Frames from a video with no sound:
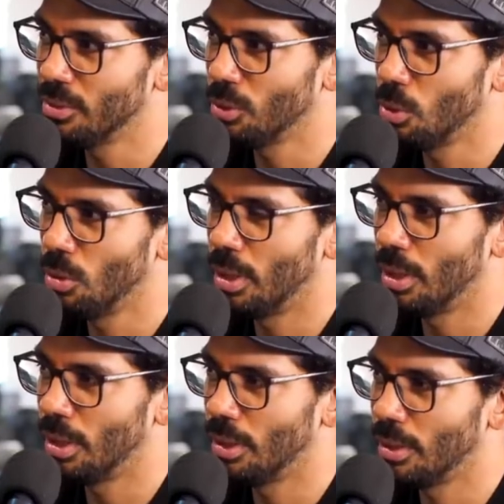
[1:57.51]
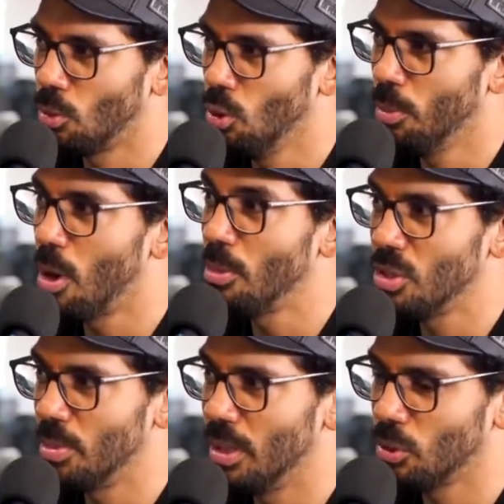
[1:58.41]
Você falou é, corpo, alma e
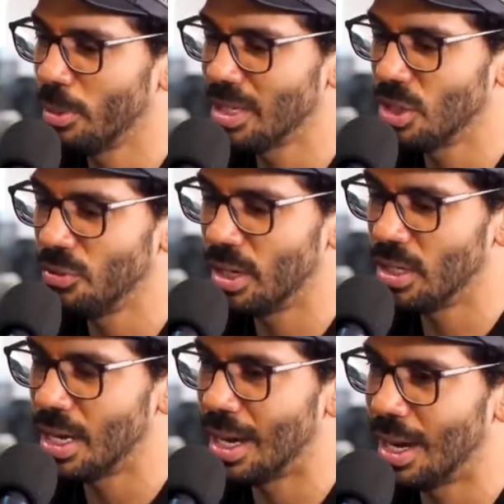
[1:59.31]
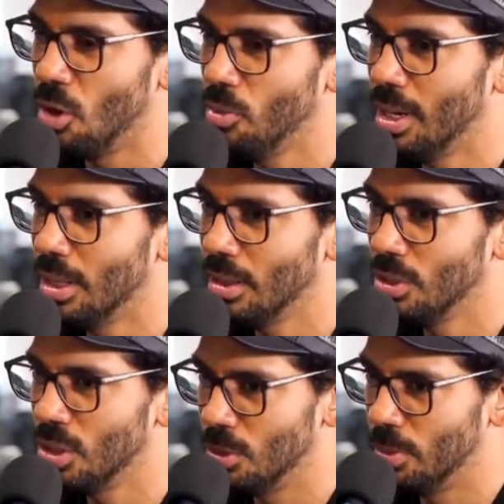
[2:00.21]
espírito. Como é que você diferencia alma
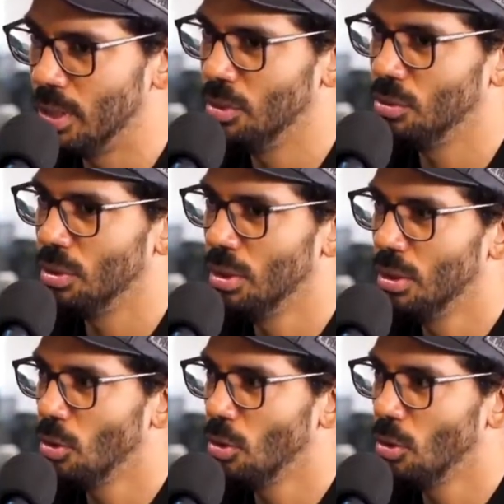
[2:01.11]
de espírito?